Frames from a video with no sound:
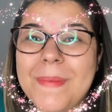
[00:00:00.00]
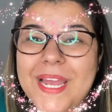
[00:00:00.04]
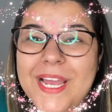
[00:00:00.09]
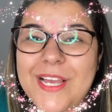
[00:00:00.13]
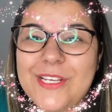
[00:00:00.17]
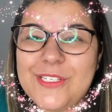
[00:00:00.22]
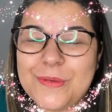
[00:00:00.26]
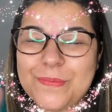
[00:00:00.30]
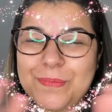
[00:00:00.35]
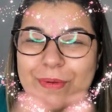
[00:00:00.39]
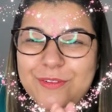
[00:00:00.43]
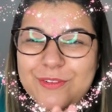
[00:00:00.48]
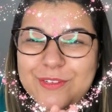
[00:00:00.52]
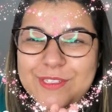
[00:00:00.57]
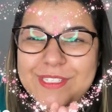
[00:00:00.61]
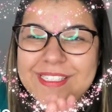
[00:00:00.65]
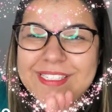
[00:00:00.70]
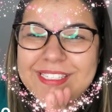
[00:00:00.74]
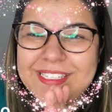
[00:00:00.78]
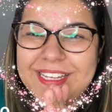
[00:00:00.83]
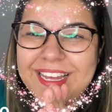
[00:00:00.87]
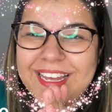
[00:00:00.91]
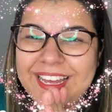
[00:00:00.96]
beijo para
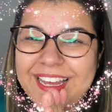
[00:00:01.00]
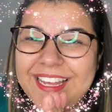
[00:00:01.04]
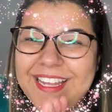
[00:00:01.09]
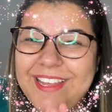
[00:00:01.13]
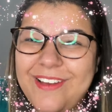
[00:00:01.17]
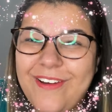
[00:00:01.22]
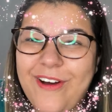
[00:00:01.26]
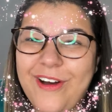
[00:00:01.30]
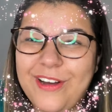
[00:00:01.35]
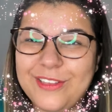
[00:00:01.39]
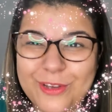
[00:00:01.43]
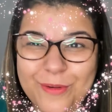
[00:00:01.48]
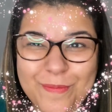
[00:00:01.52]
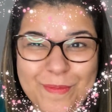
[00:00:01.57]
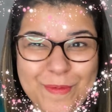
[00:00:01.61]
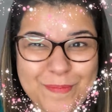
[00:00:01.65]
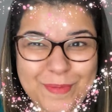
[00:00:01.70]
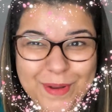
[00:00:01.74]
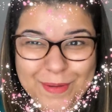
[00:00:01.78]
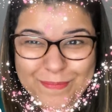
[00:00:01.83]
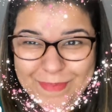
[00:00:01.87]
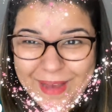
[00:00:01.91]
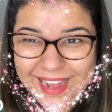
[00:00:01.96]
você e ó, tô me
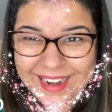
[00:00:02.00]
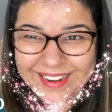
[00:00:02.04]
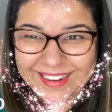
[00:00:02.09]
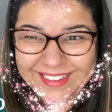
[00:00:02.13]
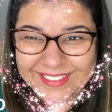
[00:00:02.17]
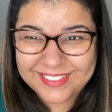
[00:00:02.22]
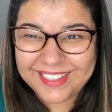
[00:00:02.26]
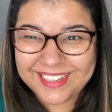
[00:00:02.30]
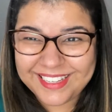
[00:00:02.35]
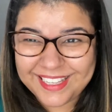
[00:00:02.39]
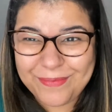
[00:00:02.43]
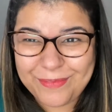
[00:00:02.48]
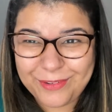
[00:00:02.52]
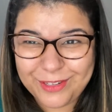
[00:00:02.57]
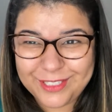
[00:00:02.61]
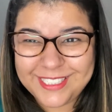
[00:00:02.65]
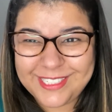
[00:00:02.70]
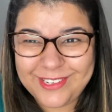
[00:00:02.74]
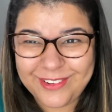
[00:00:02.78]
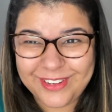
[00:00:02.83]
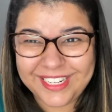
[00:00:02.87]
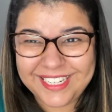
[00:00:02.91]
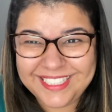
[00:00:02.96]
preparando aqui pro
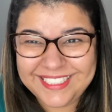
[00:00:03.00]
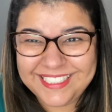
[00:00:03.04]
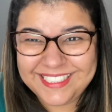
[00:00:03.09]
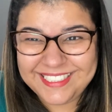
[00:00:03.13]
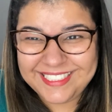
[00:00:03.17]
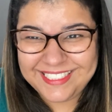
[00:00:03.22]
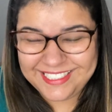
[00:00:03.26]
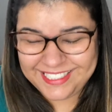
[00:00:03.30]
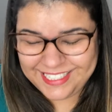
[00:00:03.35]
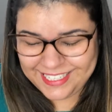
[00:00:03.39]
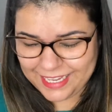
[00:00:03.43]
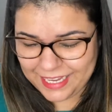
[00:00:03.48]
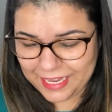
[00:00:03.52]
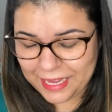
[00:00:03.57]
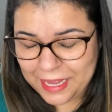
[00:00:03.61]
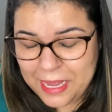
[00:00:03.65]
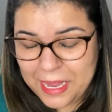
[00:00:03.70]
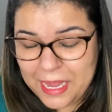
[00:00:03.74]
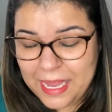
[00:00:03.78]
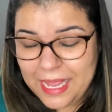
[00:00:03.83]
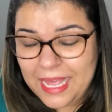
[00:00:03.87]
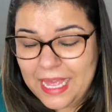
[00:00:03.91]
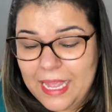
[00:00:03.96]
seu grande dia
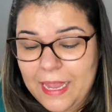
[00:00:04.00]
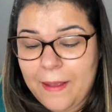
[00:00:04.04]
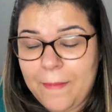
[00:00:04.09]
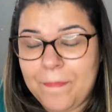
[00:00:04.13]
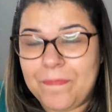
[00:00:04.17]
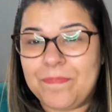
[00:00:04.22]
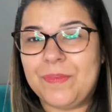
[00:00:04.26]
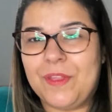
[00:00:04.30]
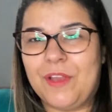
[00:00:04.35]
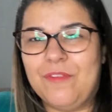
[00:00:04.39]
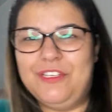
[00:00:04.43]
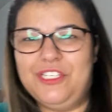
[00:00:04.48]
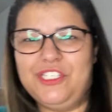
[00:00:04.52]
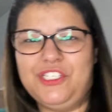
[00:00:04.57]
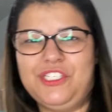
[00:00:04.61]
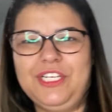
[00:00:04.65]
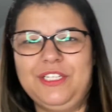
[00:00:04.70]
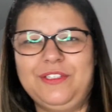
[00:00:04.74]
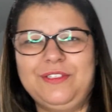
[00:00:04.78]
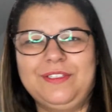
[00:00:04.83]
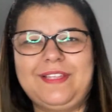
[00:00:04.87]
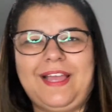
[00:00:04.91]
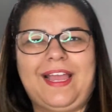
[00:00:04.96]

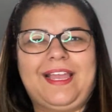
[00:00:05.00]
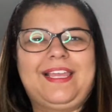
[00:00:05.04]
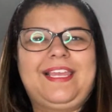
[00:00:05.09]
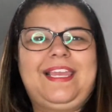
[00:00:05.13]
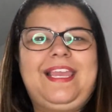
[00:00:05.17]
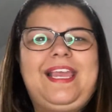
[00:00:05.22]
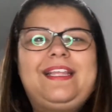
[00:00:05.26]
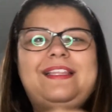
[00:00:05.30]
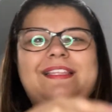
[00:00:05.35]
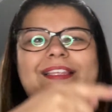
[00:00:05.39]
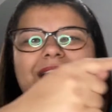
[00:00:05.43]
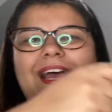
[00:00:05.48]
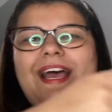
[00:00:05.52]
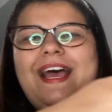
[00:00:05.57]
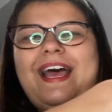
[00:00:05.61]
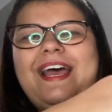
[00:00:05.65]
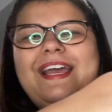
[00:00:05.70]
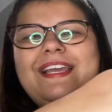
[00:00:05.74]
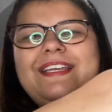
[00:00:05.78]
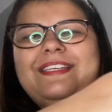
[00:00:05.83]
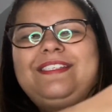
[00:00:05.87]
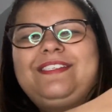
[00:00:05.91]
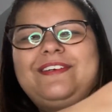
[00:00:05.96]
vestido tá aqui
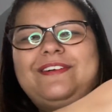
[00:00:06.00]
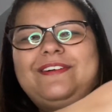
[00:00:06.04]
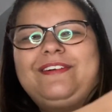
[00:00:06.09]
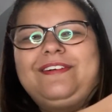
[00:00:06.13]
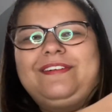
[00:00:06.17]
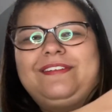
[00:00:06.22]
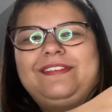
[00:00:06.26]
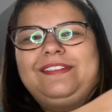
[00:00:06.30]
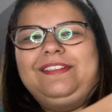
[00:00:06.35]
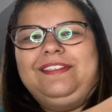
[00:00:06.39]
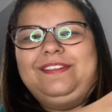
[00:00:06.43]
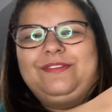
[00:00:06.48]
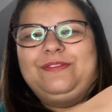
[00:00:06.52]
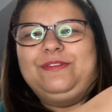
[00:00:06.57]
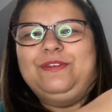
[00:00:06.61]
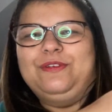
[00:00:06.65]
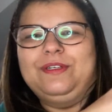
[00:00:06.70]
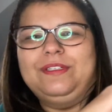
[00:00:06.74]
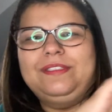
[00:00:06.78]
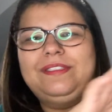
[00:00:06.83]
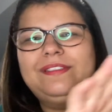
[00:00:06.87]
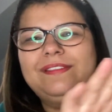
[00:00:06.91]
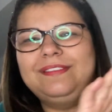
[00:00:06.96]
atrás, ó.
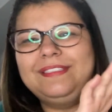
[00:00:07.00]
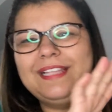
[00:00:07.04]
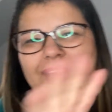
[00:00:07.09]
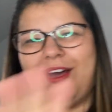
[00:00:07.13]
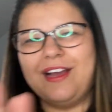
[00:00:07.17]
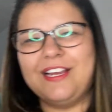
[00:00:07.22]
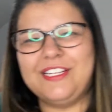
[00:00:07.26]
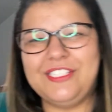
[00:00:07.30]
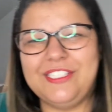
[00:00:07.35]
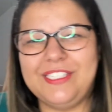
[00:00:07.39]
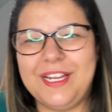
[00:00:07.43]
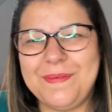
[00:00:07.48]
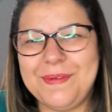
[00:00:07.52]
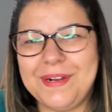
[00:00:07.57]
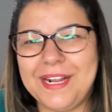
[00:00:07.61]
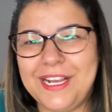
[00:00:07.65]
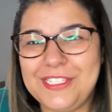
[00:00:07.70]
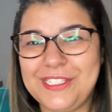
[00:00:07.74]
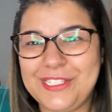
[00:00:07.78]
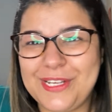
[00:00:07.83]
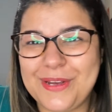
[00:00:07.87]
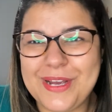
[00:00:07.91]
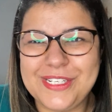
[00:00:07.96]
Vou dar uma,
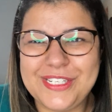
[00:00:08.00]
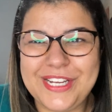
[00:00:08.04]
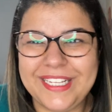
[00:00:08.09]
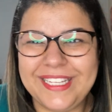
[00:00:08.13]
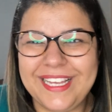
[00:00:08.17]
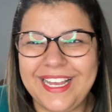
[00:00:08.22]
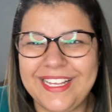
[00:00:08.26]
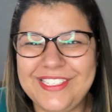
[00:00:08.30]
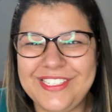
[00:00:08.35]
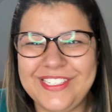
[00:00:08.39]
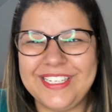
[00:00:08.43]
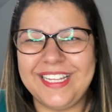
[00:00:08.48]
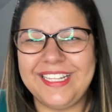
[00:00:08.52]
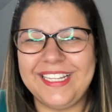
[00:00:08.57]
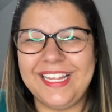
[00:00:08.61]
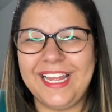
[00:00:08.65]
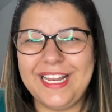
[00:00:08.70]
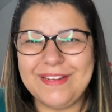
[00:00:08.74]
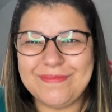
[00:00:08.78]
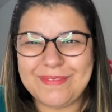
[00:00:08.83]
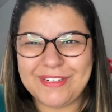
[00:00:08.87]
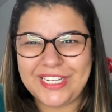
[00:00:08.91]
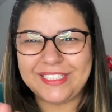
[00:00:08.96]
terminar de dar uma ajeitadinha
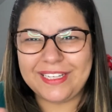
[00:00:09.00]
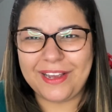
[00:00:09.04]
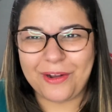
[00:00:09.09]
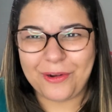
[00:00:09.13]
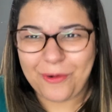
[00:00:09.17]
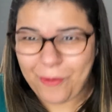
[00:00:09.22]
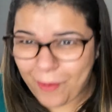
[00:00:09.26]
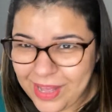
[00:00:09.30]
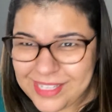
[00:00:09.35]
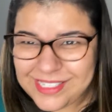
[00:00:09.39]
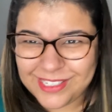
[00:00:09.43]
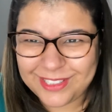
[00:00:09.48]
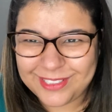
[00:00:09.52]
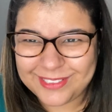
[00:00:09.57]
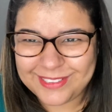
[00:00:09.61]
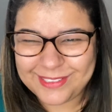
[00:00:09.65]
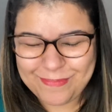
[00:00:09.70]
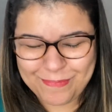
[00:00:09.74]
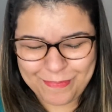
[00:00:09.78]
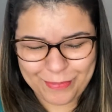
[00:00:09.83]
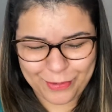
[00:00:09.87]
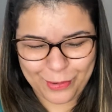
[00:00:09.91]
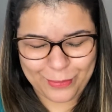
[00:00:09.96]
nele, mas já tá quase
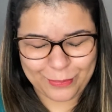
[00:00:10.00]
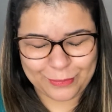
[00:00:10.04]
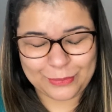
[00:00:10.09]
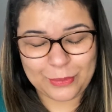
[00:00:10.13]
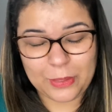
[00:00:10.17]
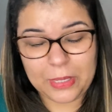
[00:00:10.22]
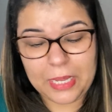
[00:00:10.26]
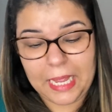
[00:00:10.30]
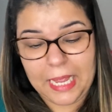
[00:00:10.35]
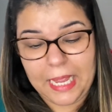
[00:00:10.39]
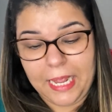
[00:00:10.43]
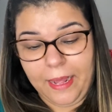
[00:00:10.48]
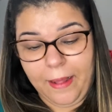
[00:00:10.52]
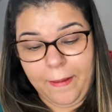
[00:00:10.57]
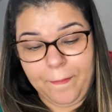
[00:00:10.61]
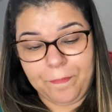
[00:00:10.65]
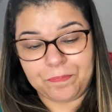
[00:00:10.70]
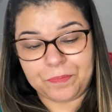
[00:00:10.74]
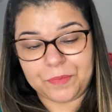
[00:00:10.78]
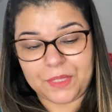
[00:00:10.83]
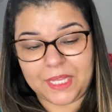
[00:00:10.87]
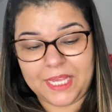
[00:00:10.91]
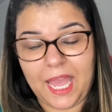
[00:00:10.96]
tudo pronto.
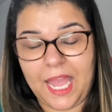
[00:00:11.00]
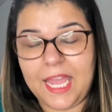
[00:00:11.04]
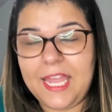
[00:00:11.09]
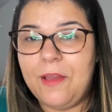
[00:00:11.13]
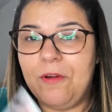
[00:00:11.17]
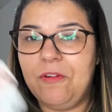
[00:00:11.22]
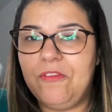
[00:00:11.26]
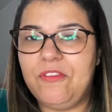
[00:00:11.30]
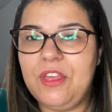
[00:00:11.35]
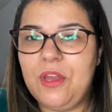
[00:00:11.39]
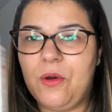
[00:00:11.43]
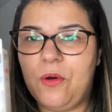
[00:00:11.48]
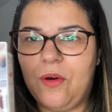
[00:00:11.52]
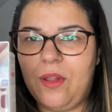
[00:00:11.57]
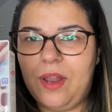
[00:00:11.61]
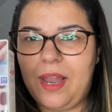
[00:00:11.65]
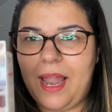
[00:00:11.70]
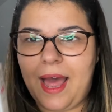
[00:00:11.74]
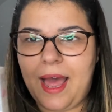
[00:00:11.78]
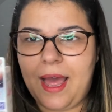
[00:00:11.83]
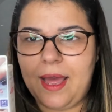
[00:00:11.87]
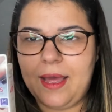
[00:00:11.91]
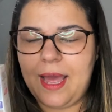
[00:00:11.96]
E aí eu vim
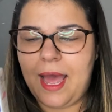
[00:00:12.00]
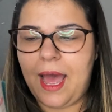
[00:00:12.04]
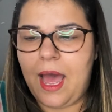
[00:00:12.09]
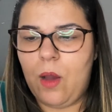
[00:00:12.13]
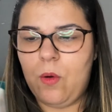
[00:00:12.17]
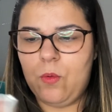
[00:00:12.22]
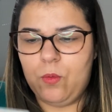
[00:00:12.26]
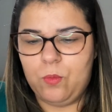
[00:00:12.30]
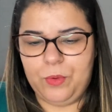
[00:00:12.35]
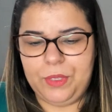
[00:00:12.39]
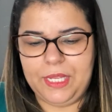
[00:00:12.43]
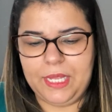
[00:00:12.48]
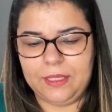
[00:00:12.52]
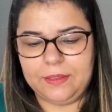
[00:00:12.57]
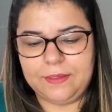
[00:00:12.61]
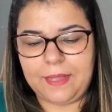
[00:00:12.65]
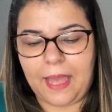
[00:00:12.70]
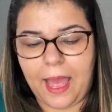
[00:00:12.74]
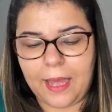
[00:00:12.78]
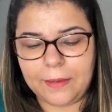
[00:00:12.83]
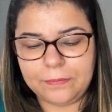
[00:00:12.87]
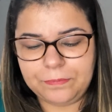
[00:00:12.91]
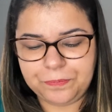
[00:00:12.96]
colar a unha,
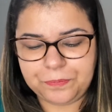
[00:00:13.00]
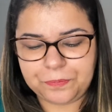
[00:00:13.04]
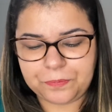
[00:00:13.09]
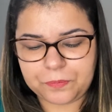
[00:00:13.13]
tá?